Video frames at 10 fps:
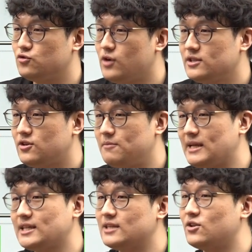수학처럼
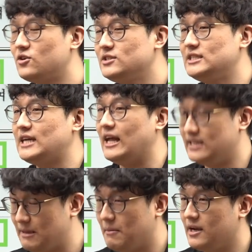딱딱 떨어지지가
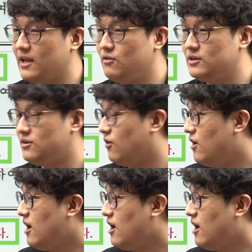않는단 말이에요. 그래서